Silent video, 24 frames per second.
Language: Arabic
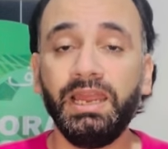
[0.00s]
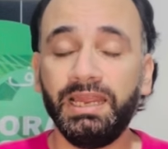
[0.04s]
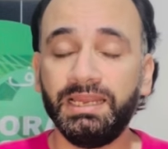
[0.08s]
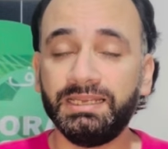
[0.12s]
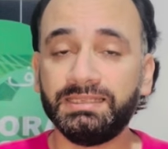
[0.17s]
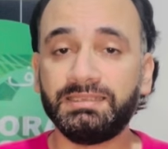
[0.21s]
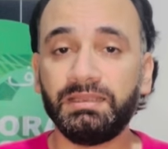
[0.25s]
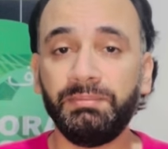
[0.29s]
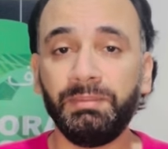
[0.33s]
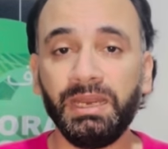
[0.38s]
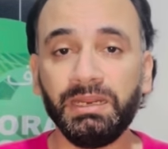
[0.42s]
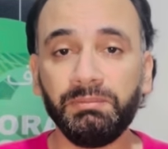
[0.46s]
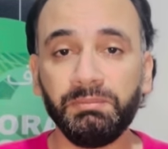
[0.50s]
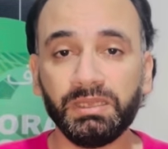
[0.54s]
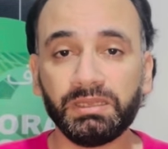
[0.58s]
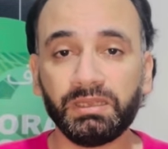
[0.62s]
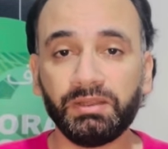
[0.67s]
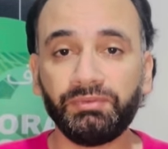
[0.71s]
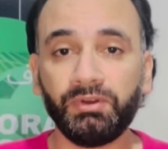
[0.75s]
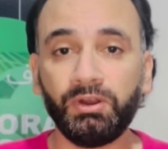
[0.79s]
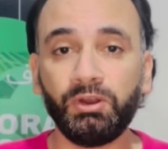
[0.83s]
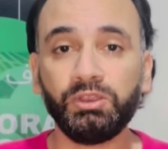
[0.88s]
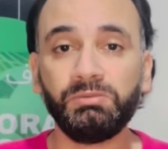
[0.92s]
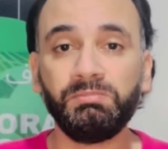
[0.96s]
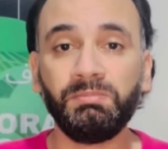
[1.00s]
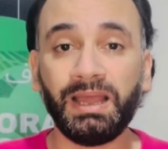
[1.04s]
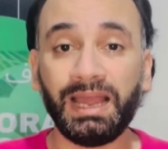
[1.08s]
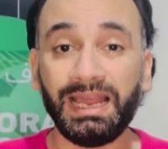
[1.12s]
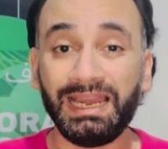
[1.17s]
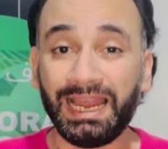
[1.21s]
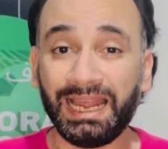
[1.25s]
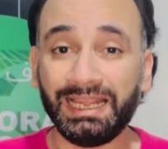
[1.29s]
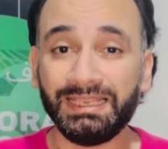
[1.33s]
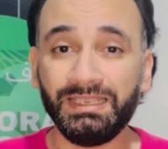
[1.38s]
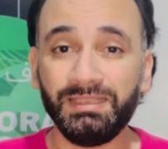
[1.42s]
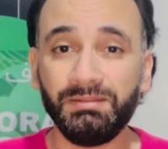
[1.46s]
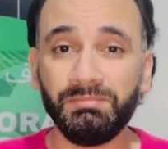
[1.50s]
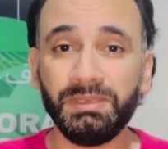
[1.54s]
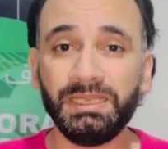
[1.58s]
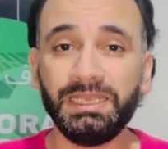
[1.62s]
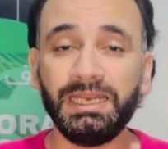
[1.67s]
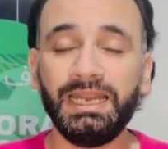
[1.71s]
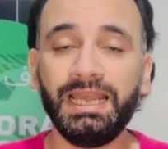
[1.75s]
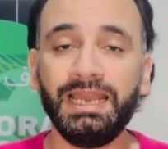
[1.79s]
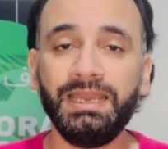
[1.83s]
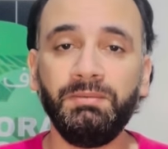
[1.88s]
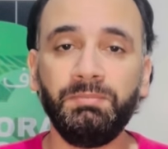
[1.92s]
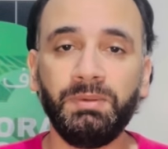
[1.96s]
الزمالك بيتفاوض مع العديد من
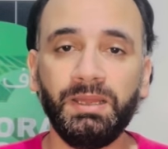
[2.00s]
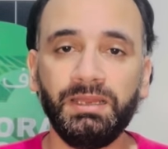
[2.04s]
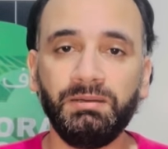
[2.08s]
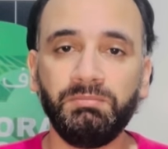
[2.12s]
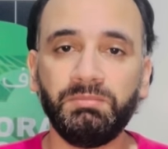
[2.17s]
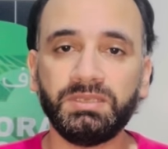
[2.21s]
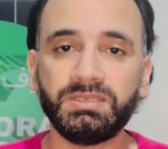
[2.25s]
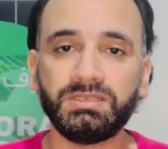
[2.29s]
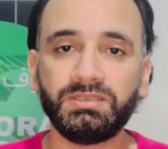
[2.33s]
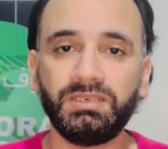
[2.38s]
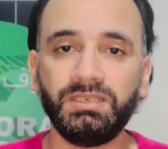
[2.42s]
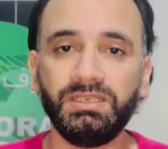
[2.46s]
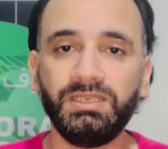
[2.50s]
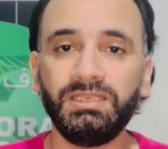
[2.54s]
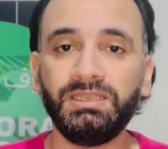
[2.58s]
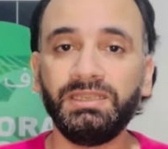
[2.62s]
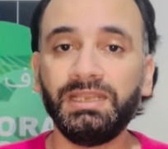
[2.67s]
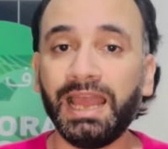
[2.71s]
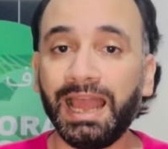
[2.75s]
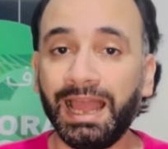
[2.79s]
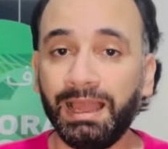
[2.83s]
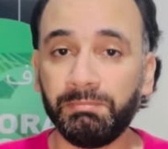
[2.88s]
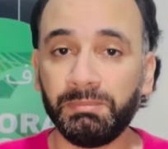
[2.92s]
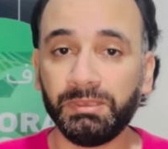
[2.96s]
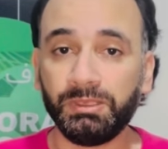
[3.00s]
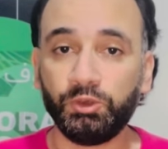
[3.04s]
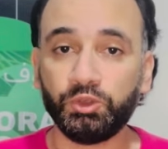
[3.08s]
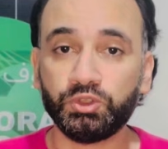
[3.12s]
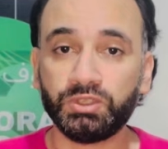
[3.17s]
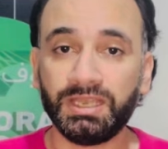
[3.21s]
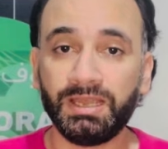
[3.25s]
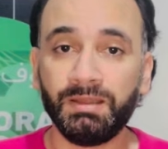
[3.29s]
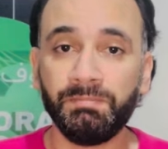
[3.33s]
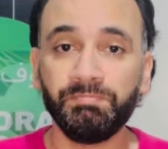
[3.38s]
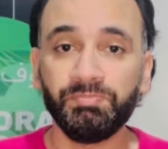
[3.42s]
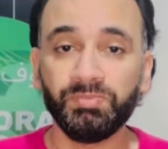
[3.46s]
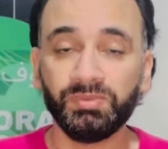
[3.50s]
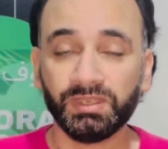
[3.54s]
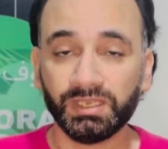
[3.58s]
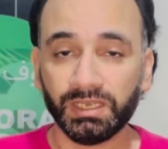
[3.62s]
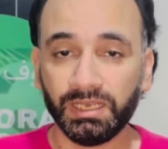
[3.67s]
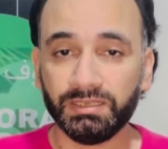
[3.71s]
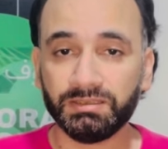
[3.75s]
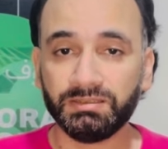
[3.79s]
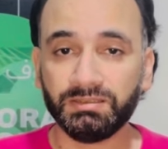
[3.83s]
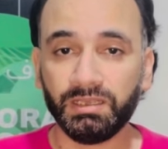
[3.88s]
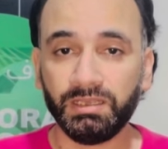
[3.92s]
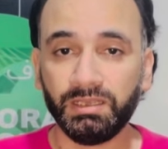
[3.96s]
اللعيبة المصريين أحمد حسام
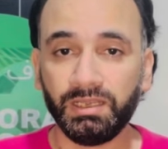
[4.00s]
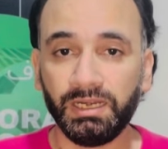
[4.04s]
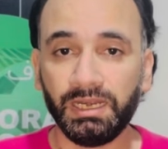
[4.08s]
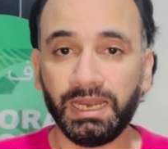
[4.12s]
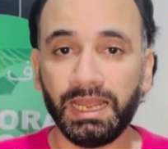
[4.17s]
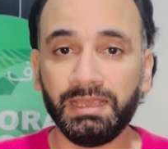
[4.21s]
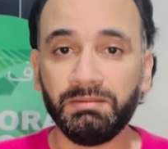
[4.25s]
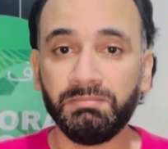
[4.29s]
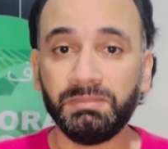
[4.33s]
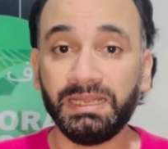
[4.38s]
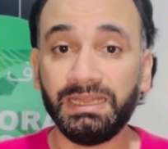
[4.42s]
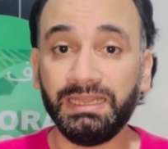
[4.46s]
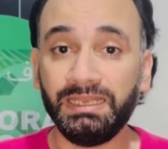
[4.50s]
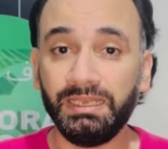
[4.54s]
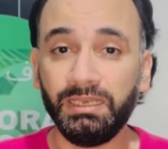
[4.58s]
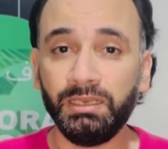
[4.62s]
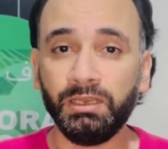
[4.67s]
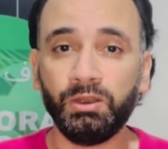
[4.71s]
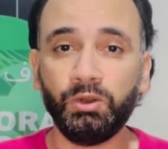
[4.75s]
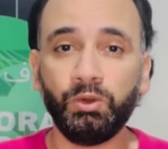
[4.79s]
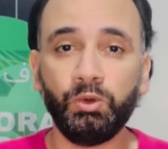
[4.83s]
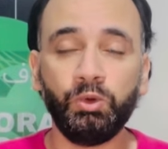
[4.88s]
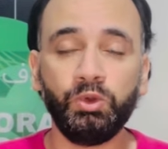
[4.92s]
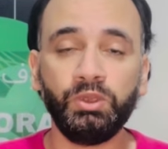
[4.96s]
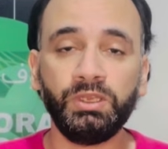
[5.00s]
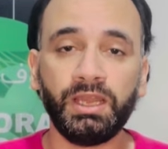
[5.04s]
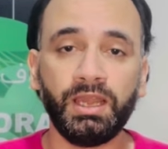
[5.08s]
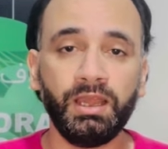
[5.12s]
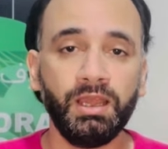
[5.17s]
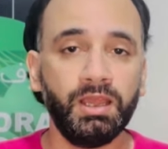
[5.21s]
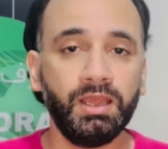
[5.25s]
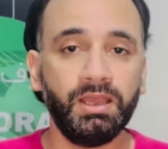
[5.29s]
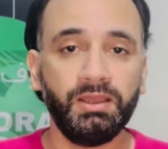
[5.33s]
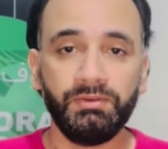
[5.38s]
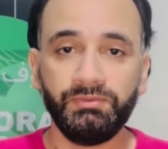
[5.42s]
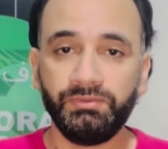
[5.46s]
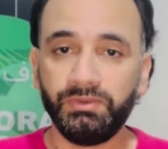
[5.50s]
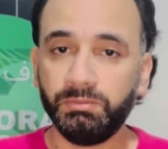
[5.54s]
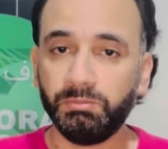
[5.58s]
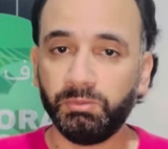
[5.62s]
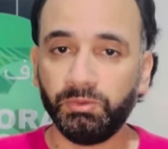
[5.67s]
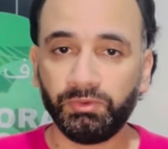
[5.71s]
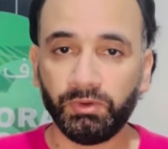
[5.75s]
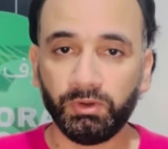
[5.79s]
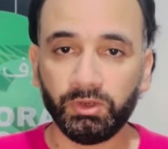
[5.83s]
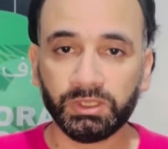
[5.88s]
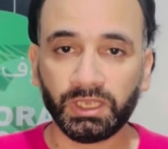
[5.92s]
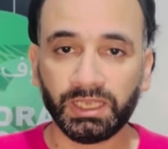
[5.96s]
الظهير الأيمن للجونة في
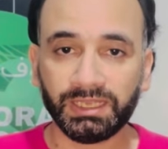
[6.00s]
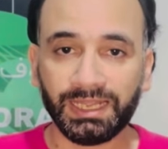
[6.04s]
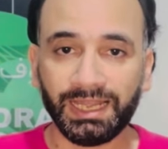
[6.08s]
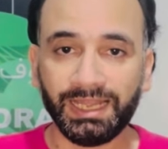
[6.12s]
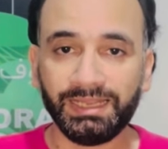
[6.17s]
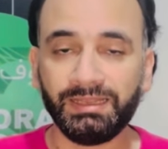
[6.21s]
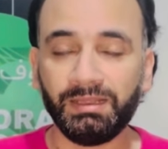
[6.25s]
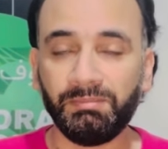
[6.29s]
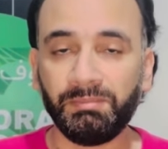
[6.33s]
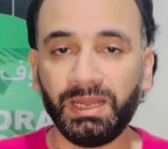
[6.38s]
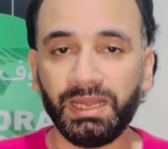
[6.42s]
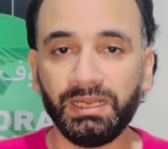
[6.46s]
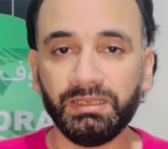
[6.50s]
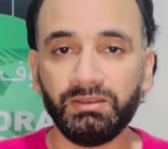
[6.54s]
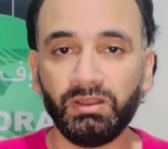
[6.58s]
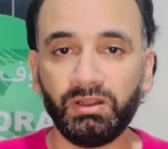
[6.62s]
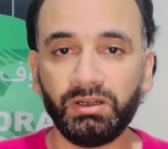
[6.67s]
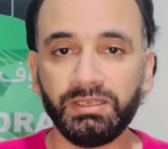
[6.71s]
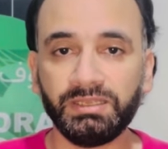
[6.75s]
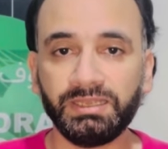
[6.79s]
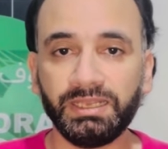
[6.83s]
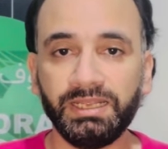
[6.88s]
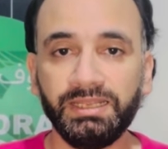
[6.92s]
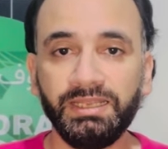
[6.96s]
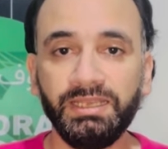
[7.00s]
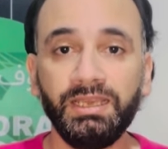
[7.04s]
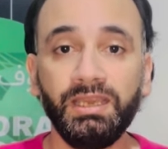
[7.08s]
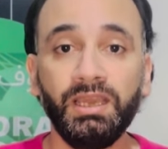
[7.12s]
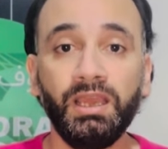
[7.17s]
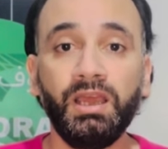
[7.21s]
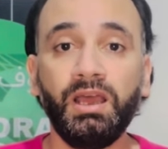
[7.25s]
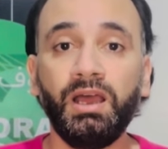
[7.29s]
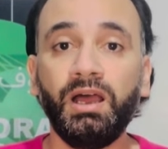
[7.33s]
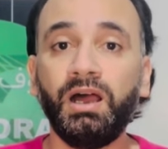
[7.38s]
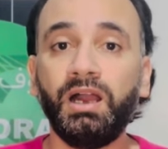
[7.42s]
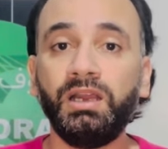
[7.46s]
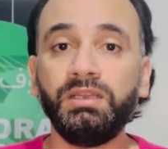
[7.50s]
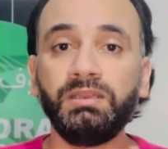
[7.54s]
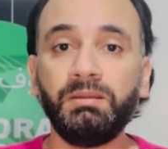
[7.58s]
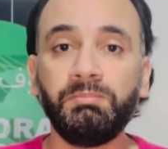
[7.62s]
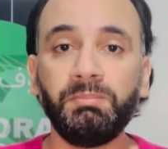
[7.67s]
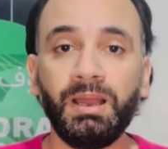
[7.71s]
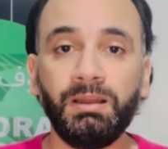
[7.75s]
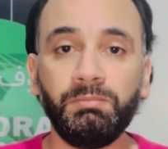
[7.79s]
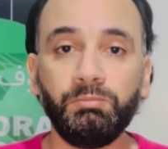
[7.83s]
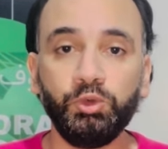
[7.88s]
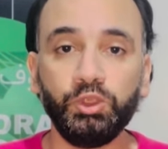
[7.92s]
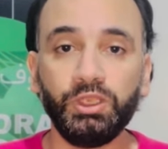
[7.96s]
مفاوضات جاده مع اداره ناديه ايضا
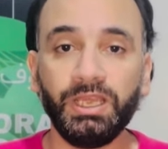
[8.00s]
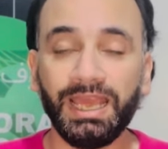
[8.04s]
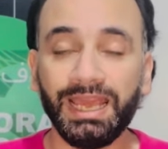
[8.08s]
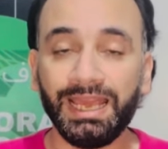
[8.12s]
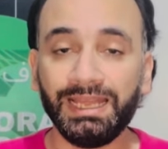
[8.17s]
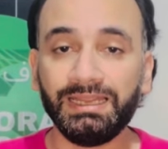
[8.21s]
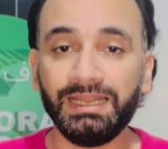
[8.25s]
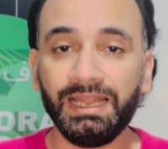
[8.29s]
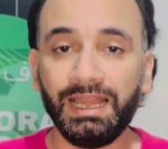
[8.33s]
محمود جهاد